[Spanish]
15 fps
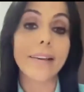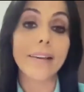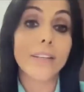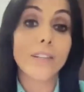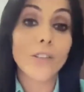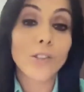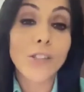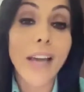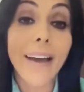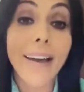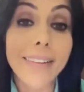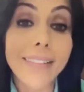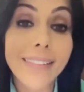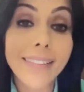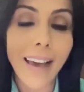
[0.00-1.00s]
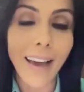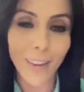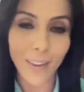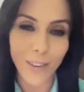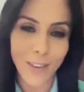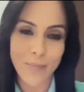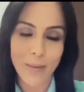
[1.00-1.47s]
no se ha
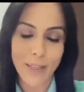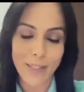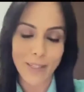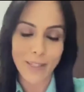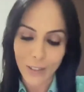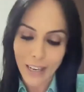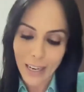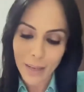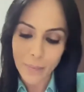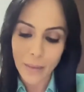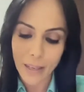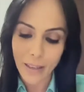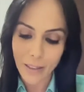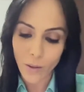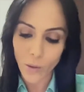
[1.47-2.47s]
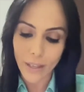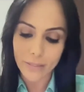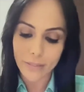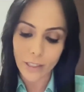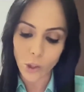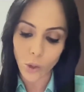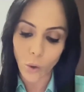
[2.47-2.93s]
cansado de mencionarme
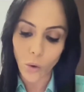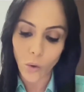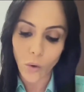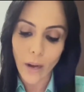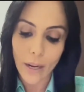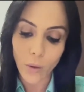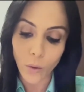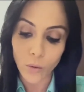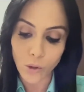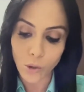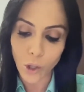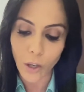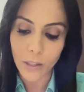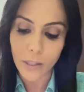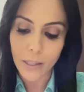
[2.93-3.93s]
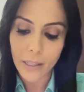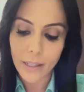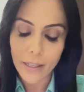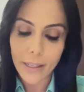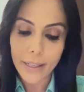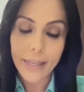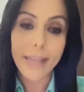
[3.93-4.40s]
durante su alocución.
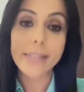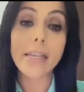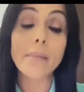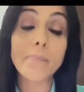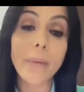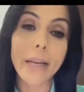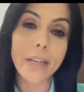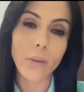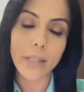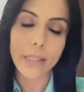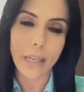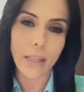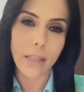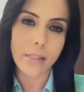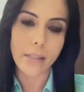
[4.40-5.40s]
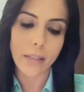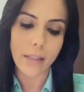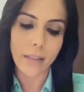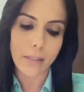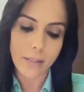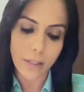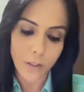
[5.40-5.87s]
Es el Pleno el que
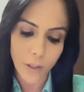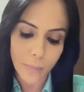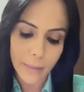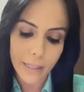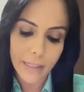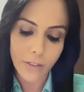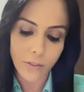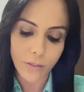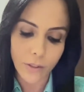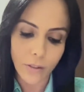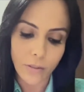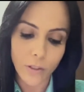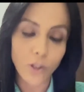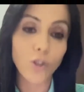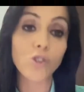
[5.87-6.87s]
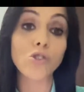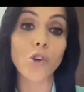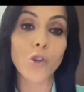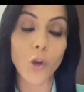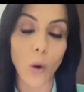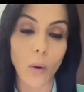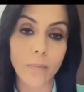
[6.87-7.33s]
decide, señor ministro, no
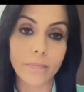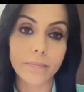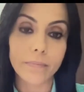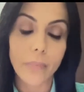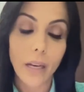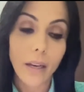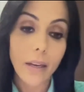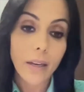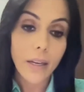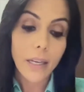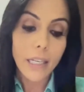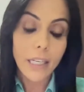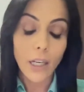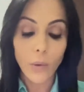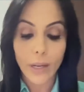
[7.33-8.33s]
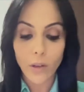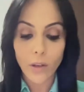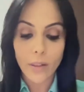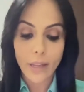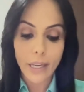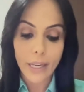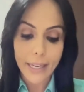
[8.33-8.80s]
soy yo. Y luego
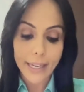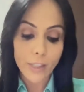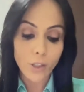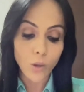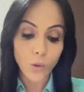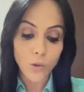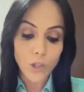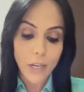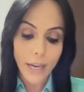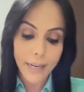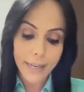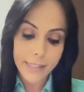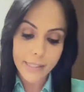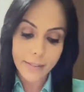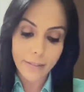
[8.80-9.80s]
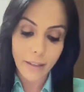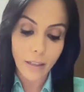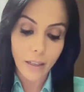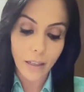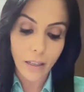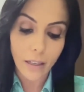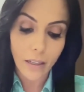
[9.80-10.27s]
de escuchar
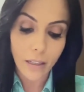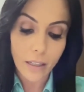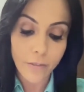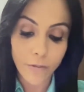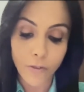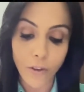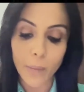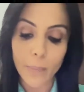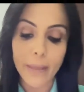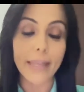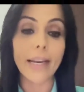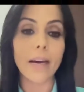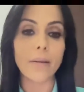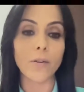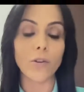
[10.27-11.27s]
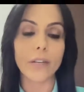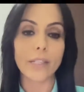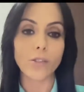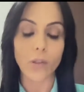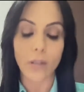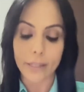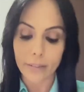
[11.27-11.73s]
este informe de
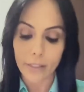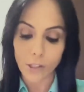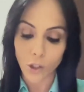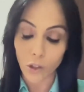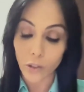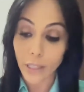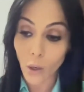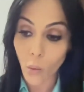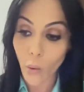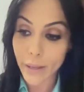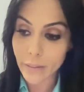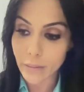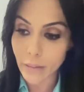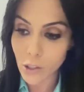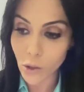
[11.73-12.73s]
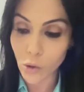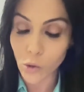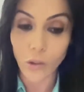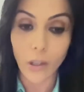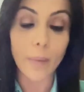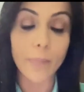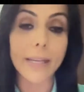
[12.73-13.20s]
labores o rendición de cuentas que
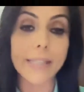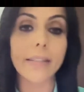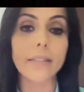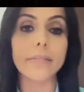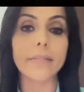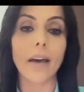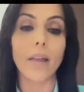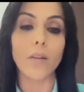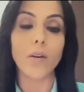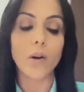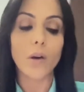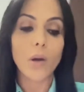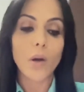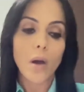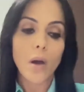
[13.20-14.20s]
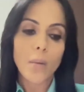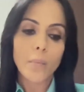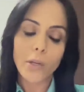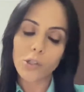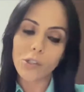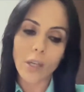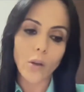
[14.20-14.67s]
usted ha presentado,
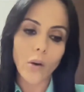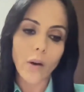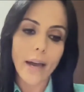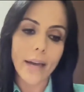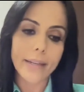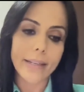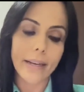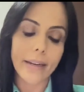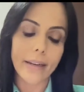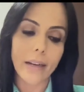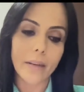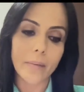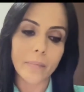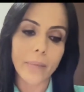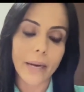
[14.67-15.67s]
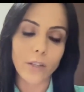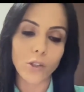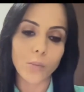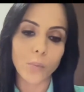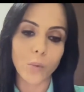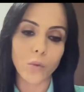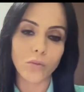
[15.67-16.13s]
procedo a aclarar
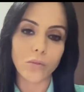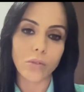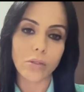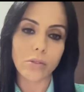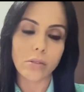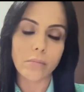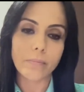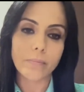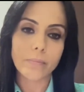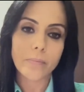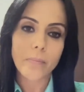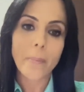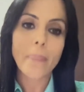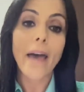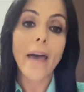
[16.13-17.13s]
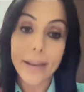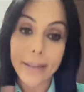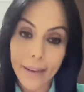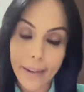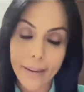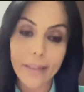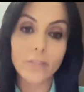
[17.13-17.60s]
varios puntos.
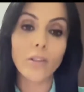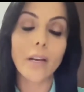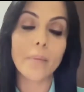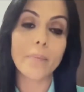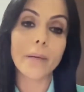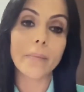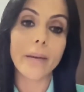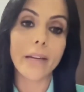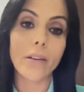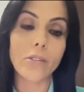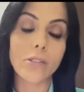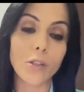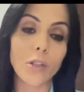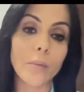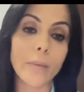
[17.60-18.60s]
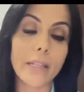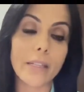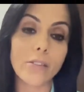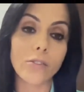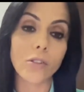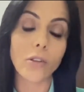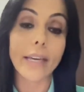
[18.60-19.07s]
Aclarándole primero, señor
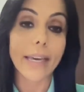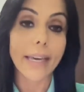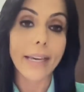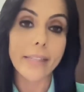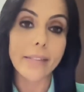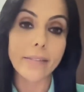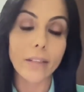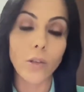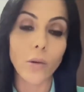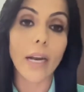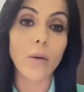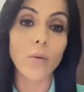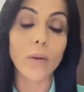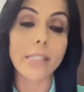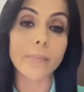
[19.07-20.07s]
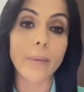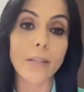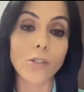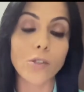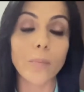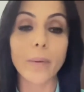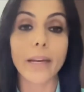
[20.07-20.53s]
ministro, que este no un
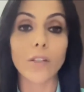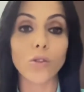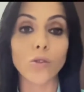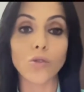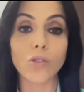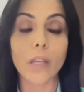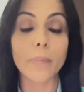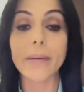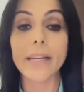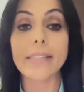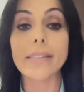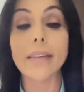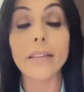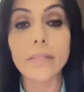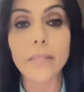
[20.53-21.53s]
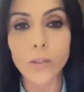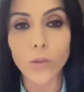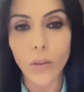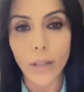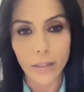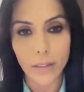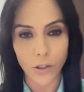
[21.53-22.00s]
espacio para que usted presente su
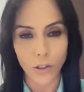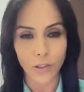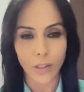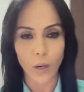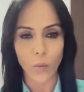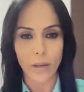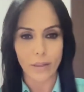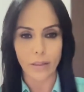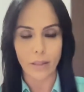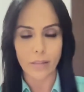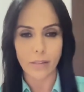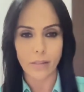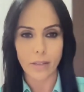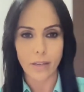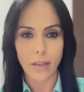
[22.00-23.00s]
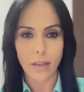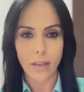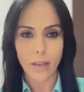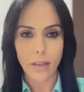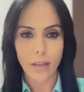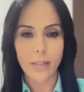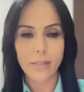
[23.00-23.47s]
rendición de cuentas.
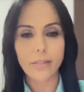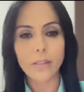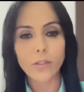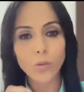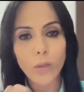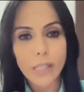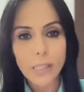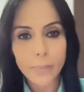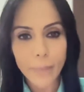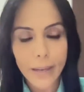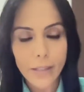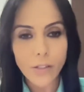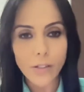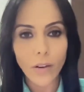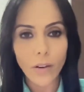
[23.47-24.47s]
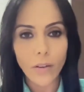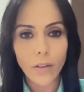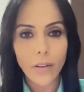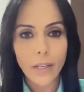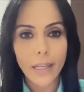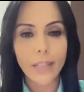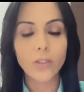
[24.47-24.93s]
Este es un espacio
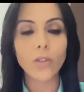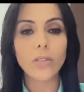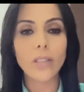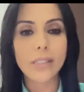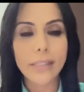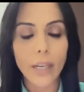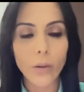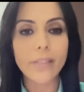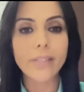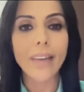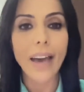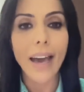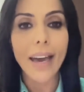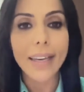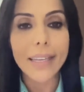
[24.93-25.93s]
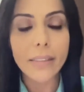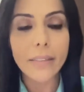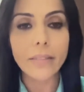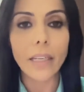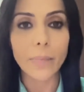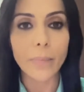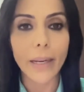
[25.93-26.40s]
en donde se lo está
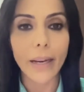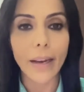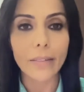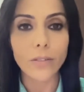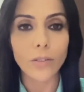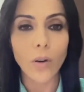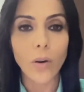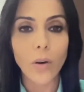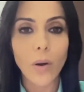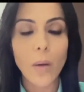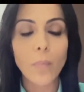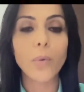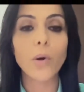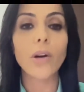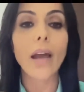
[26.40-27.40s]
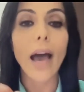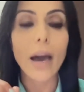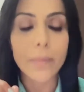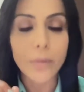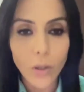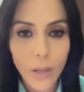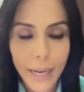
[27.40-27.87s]
interpelando por
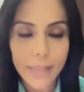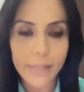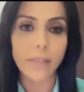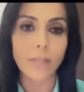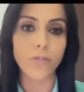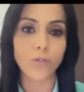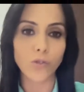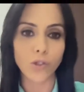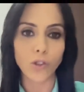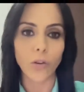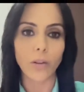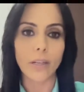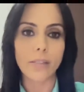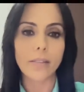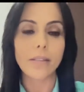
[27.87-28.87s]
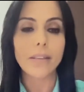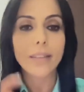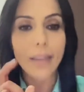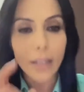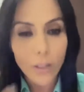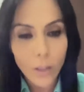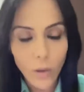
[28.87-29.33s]
arrogarse funciones
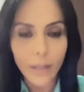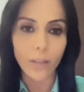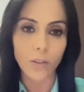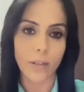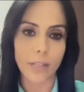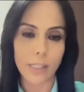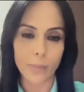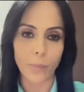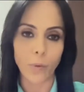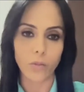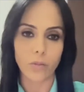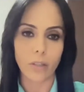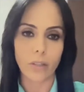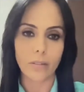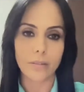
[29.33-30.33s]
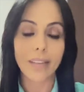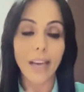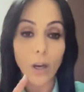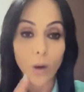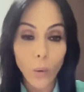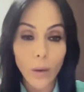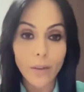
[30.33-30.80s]
que no le corresponden, de
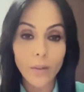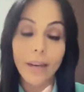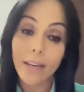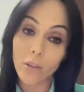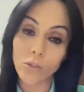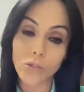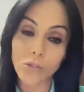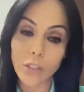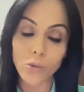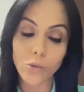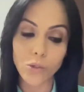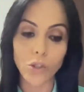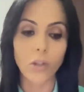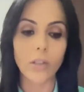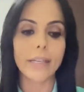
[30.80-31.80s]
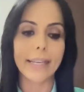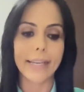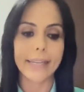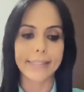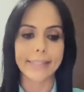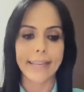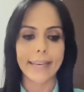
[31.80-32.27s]
acuerdo a la Constitución y
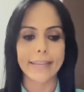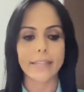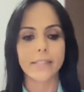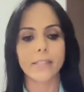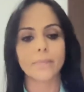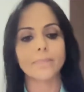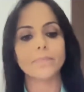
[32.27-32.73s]
las leyes.